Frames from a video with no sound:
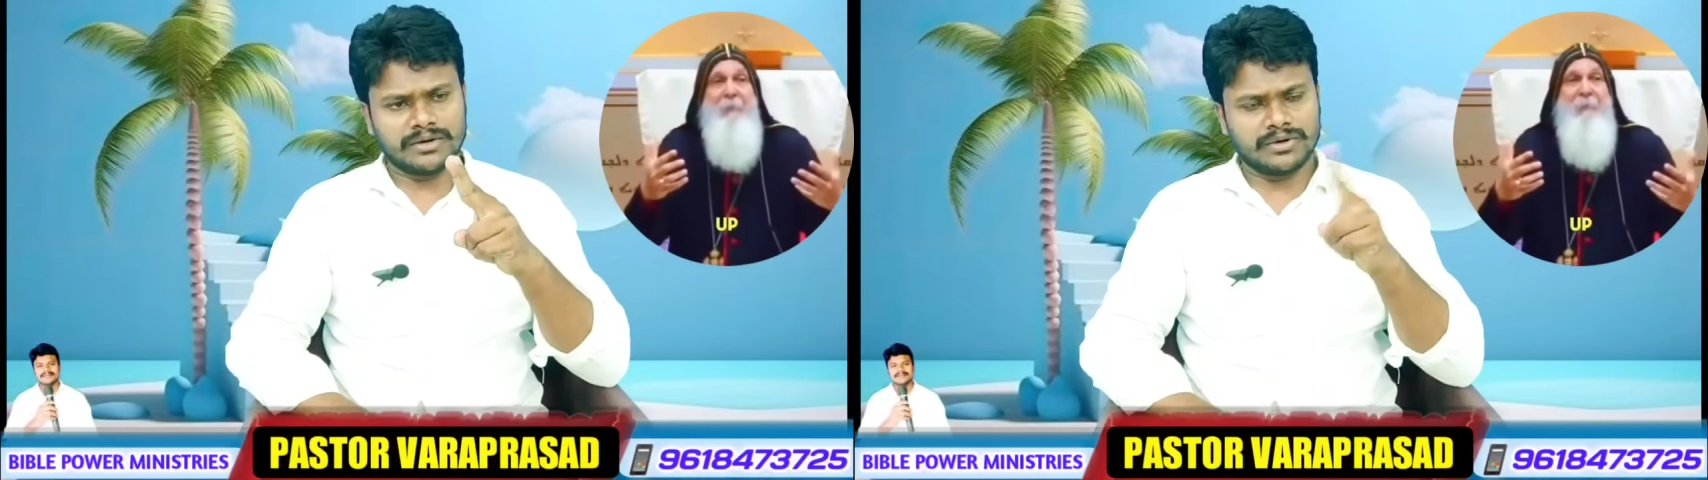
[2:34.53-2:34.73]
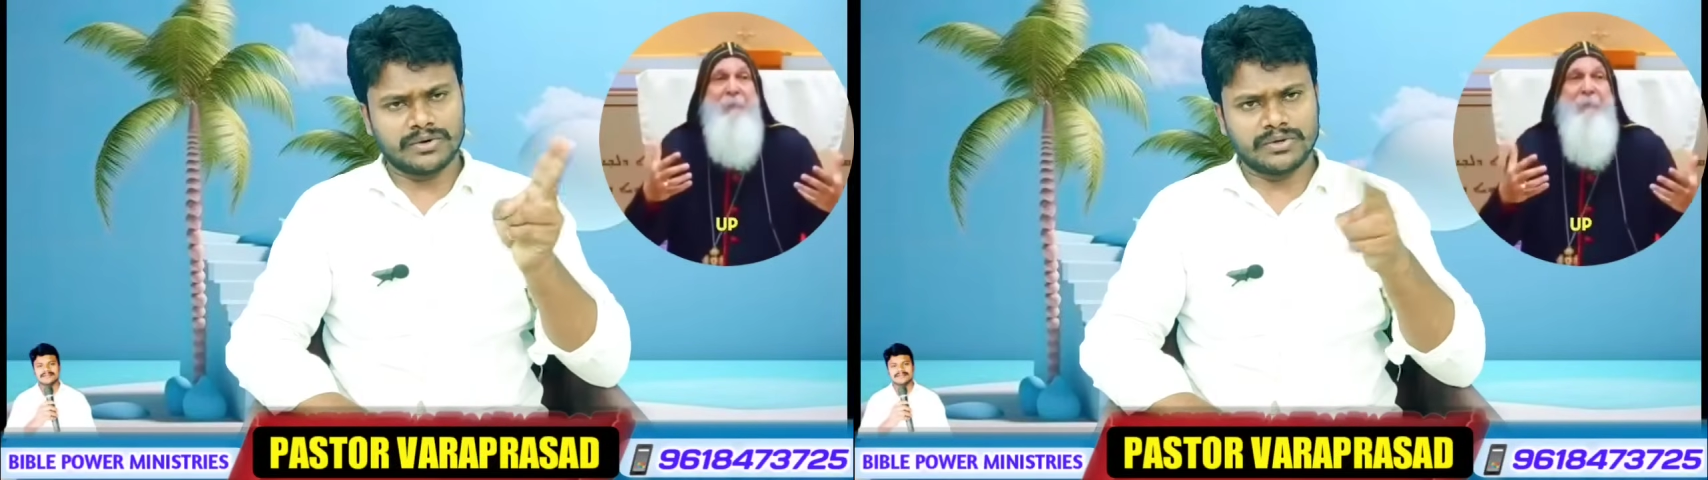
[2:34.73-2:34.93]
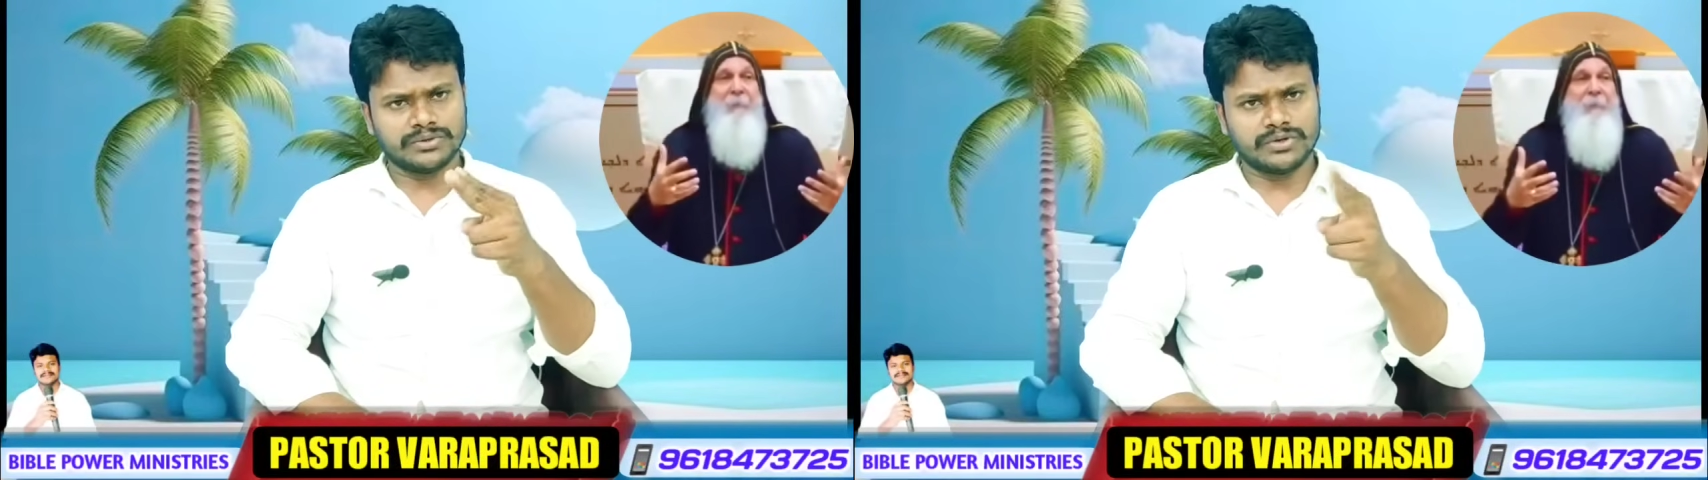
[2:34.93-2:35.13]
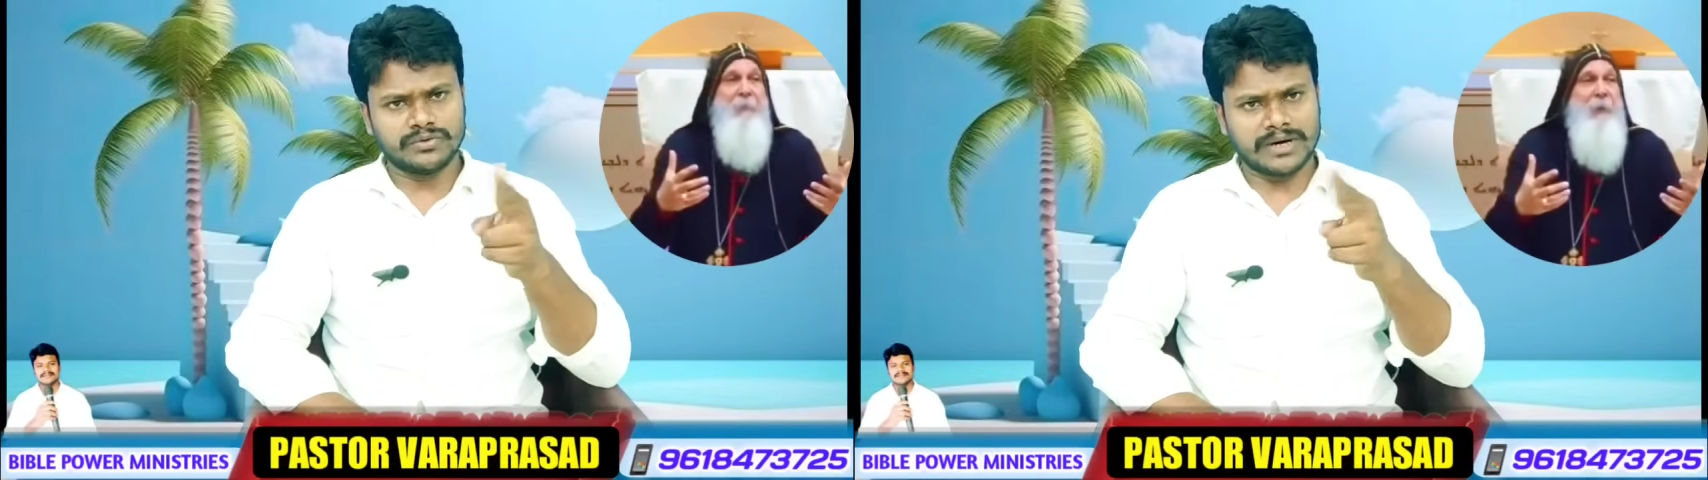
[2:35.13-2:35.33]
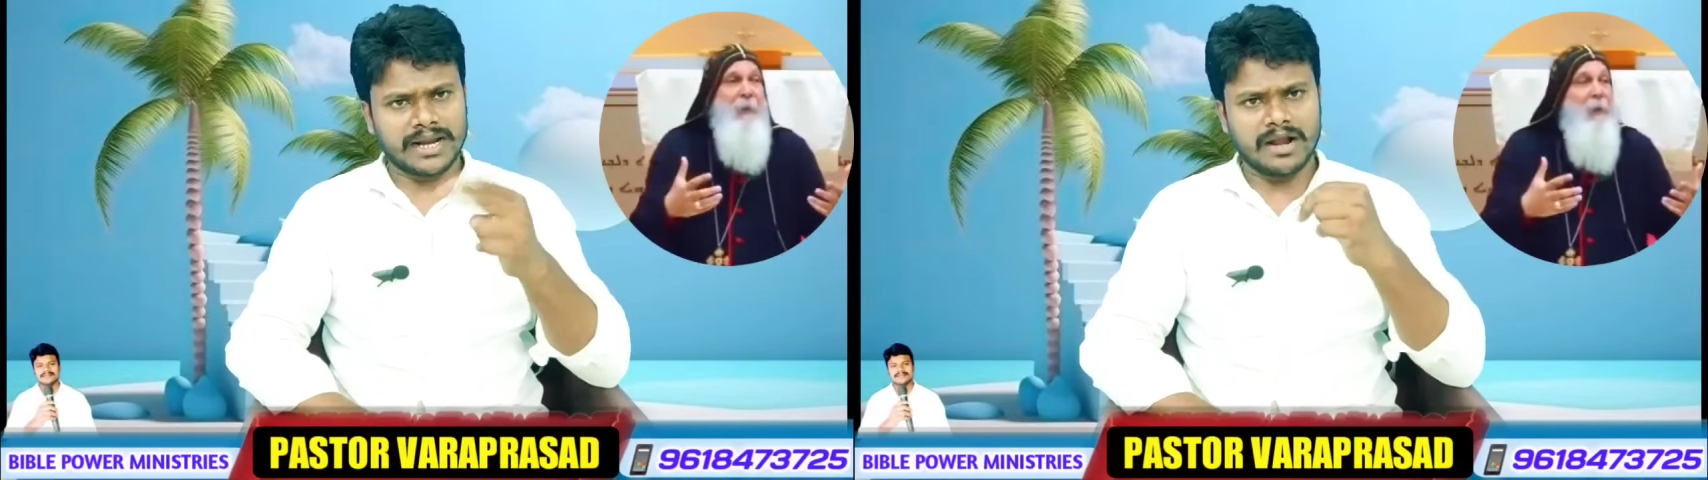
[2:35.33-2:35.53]
రెండు రోజు
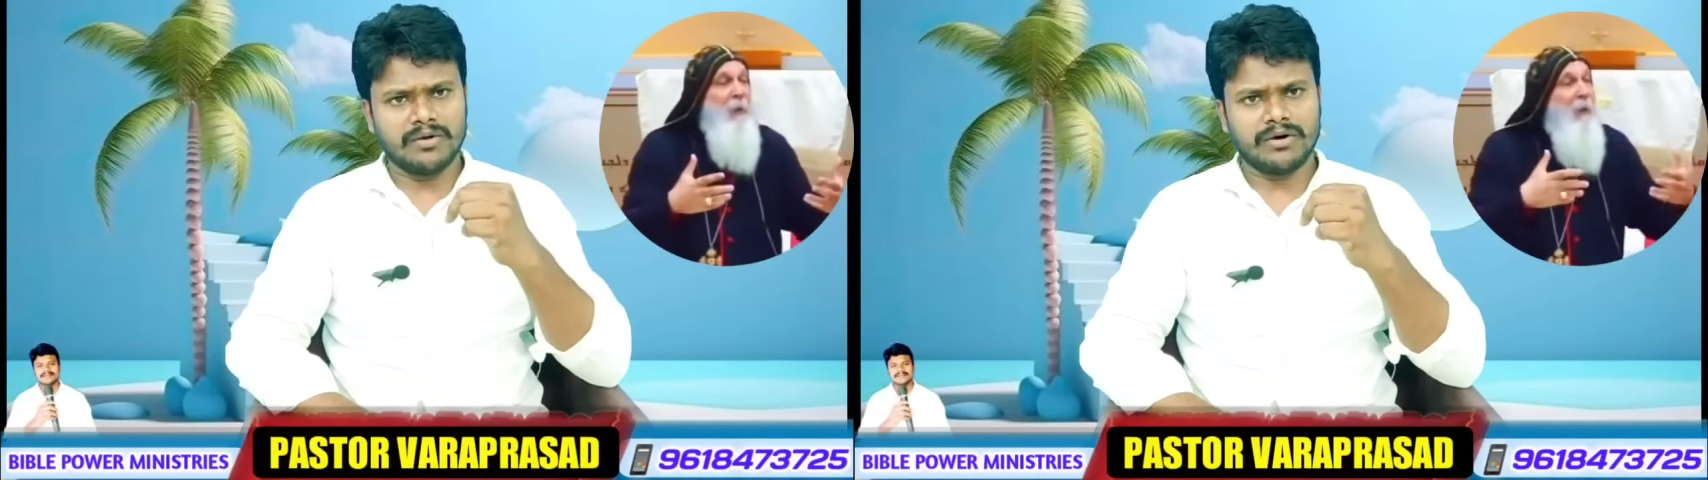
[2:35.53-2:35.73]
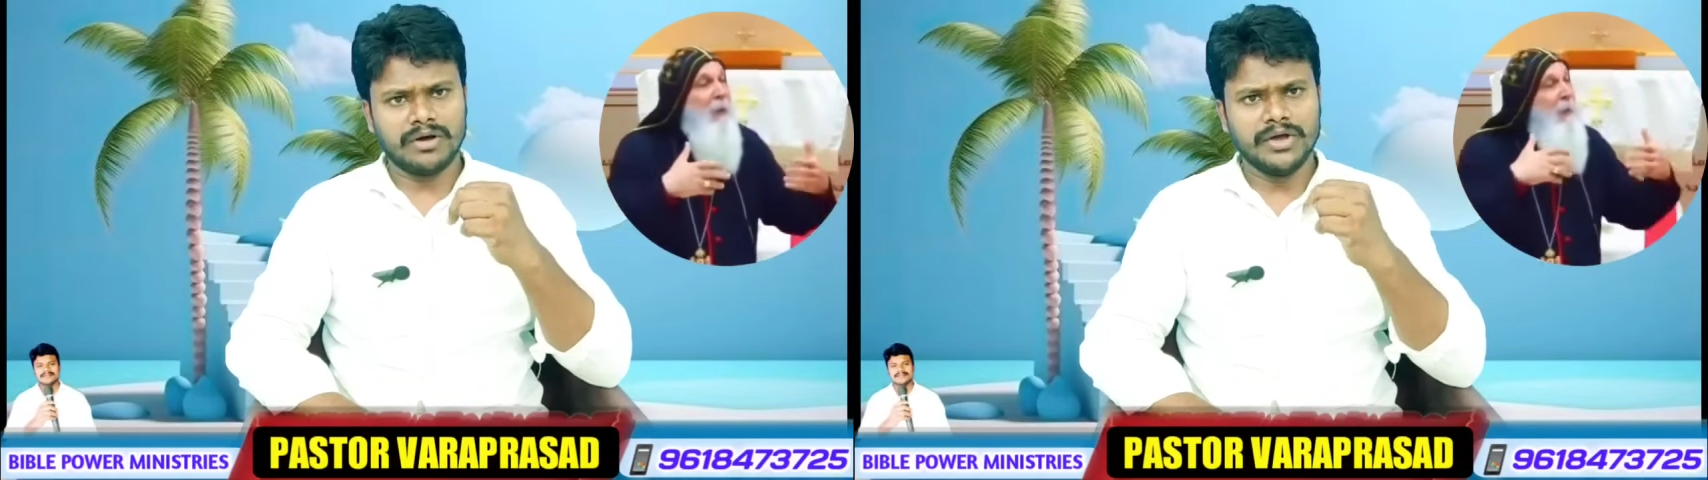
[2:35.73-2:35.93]
రెండు వారాల్లో